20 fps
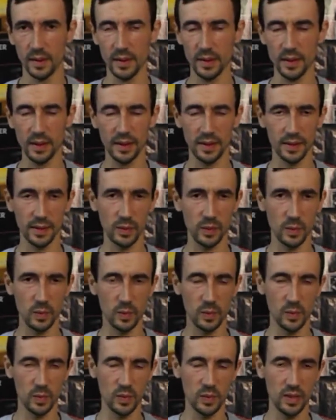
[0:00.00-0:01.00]
э,
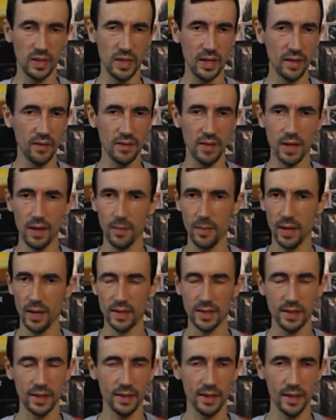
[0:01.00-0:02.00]
древняя
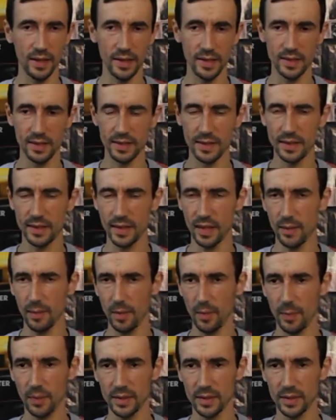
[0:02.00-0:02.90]
масляная система,